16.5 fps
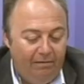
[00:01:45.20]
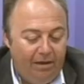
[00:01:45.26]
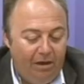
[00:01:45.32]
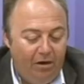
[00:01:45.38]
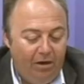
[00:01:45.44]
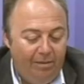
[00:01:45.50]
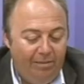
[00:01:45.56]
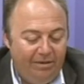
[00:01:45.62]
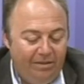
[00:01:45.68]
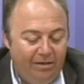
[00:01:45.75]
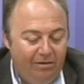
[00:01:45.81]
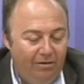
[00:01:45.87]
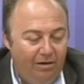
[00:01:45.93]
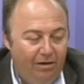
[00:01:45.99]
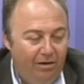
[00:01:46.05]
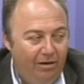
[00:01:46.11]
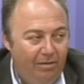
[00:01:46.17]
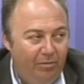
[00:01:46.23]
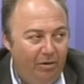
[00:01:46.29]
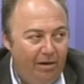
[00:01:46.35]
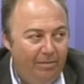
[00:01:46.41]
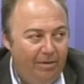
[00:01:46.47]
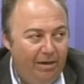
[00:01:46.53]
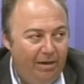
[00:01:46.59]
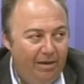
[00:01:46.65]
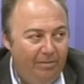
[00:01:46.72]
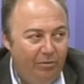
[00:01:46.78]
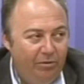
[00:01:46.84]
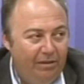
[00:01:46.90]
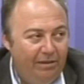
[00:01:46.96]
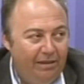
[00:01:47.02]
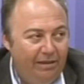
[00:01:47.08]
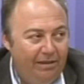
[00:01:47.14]
¿Qué es lo que ha pasado? El, problema
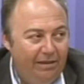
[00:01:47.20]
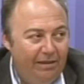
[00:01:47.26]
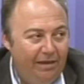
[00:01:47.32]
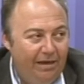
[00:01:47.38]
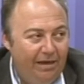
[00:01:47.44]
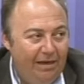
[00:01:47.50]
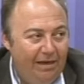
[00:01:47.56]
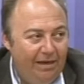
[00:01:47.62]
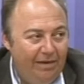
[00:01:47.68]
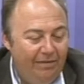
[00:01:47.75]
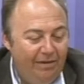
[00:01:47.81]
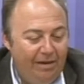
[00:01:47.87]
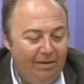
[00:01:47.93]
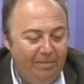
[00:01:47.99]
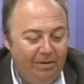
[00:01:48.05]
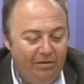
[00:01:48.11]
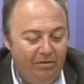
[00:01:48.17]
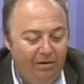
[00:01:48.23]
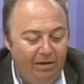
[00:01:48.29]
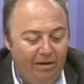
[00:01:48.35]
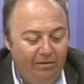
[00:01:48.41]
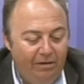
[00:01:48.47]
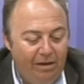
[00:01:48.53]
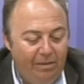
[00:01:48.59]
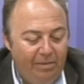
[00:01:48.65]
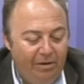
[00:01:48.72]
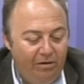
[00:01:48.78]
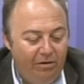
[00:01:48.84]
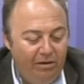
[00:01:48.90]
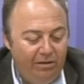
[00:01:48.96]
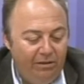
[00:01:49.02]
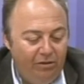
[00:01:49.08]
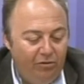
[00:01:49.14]
importante que tiene la banca española, la banca
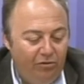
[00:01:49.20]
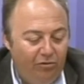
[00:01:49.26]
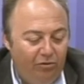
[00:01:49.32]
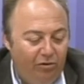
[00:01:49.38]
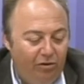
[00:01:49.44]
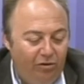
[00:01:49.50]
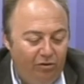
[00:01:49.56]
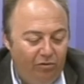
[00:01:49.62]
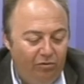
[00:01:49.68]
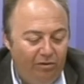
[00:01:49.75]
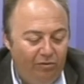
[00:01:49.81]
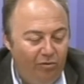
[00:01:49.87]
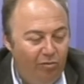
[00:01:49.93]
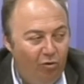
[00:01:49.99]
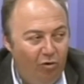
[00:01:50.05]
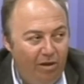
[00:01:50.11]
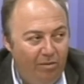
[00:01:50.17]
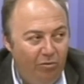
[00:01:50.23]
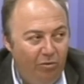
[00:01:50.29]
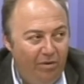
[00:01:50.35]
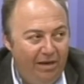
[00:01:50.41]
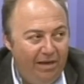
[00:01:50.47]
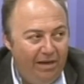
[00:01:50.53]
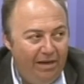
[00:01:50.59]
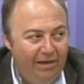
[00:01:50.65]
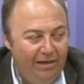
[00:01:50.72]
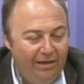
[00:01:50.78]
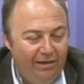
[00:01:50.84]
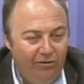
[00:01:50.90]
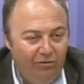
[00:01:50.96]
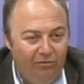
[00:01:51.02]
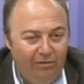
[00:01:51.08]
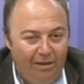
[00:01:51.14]
española se encontró dentro de una burbuja
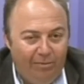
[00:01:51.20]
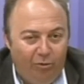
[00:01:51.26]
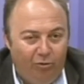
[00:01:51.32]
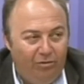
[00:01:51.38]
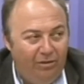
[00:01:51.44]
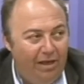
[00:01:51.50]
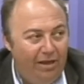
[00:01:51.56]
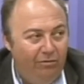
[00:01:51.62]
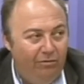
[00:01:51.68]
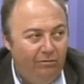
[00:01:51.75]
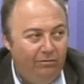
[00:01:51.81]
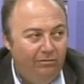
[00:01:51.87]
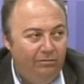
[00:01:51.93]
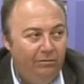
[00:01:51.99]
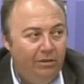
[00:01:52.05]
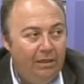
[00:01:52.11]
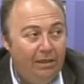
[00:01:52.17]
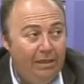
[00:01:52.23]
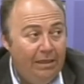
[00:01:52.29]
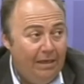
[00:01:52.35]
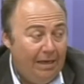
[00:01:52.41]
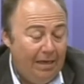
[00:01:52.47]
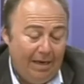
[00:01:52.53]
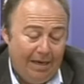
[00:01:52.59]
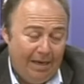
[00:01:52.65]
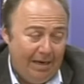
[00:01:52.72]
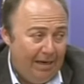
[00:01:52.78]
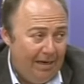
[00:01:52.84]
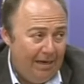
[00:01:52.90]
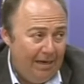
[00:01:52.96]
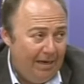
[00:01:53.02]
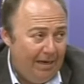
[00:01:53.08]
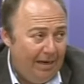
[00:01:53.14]
inmobiliaria donde apostaron
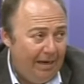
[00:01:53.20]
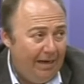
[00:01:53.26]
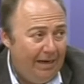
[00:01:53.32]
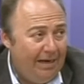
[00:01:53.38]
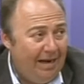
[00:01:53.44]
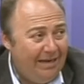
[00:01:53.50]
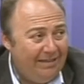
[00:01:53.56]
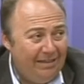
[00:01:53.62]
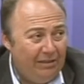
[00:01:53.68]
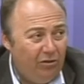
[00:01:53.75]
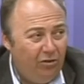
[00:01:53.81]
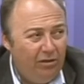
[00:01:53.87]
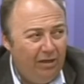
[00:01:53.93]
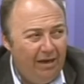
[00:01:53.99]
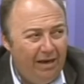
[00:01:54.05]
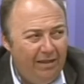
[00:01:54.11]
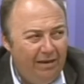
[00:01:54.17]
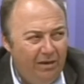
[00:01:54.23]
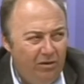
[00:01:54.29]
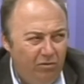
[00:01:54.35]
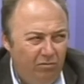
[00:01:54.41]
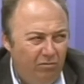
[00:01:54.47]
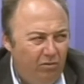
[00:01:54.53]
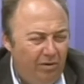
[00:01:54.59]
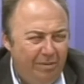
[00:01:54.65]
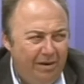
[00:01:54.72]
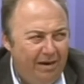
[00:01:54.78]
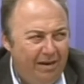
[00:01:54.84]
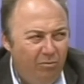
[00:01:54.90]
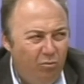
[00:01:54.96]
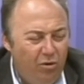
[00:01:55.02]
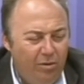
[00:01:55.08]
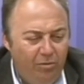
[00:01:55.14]
al, al, sector del ladrillo de una
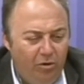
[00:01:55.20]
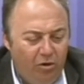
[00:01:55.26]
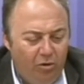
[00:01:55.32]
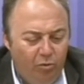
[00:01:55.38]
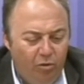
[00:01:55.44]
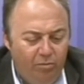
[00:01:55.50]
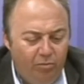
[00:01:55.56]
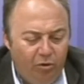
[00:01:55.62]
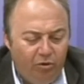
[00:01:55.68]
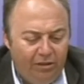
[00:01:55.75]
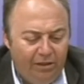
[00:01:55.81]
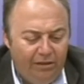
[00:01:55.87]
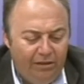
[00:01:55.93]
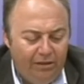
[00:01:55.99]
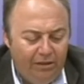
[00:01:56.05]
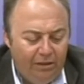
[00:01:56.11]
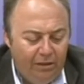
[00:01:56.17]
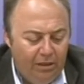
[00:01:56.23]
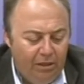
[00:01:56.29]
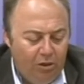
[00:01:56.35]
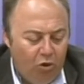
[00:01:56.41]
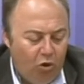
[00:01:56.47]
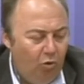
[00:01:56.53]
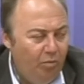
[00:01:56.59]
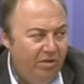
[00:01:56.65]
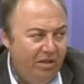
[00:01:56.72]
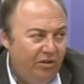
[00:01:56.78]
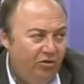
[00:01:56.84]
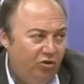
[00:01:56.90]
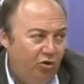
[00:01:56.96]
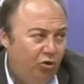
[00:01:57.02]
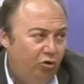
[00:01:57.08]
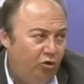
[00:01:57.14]
manera muy, pero que muy importante,
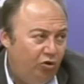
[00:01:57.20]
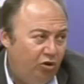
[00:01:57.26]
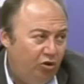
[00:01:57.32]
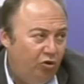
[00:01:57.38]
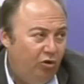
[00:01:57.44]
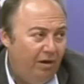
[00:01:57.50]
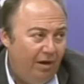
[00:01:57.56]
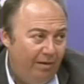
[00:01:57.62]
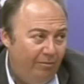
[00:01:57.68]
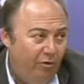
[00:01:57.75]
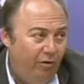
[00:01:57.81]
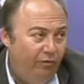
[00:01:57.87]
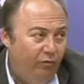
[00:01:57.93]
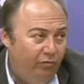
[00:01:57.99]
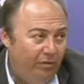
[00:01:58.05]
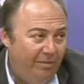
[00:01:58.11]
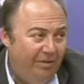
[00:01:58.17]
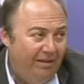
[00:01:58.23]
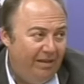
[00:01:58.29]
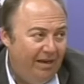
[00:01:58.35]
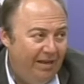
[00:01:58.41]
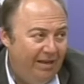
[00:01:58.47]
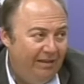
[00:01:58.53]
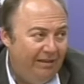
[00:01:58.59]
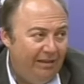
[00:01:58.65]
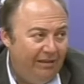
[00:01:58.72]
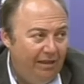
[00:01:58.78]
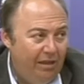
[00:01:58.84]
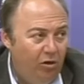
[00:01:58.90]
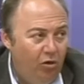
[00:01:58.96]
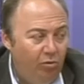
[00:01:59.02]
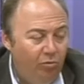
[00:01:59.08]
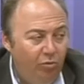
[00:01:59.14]
olvidándose de otros sectores a lo mejor fundamentales y
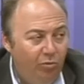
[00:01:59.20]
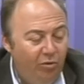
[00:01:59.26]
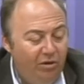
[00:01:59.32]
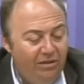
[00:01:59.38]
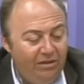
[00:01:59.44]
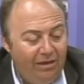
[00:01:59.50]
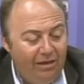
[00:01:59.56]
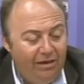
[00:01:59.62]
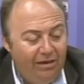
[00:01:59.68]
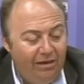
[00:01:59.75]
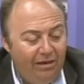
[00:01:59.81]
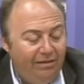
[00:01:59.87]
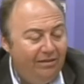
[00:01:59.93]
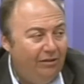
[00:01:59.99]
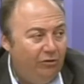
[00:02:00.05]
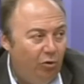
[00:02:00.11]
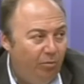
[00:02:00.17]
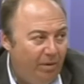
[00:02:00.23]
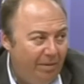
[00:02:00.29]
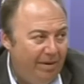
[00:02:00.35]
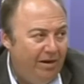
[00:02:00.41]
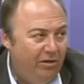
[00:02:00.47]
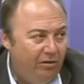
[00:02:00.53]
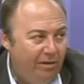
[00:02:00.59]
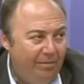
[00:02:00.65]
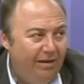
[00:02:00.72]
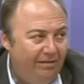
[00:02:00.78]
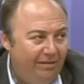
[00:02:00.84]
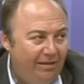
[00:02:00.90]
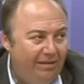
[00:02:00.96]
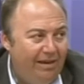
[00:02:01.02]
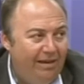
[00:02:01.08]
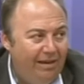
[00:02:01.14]
estratégicos, como pueden ser el sector primario. También
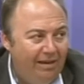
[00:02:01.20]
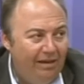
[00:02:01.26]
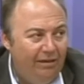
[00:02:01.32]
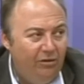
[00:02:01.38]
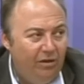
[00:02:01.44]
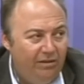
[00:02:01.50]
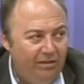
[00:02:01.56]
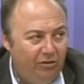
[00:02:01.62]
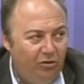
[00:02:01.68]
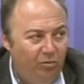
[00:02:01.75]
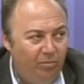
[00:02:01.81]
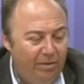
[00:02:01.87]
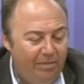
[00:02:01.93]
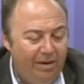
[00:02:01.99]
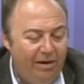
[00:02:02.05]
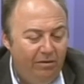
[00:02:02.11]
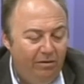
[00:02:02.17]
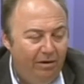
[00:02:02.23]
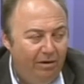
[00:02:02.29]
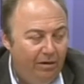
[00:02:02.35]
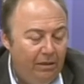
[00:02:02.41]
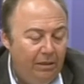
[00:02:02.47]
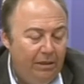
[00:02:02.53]
se dan créditos al sector primario, a,